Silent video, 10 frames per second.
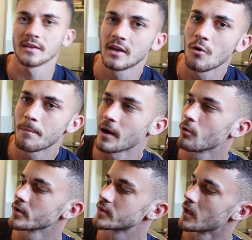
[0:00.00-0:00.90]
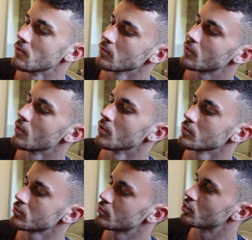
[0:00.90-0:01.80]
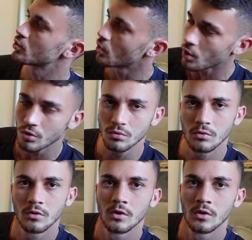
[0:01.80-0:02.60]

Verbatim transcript: aqui é um pacotão com todo,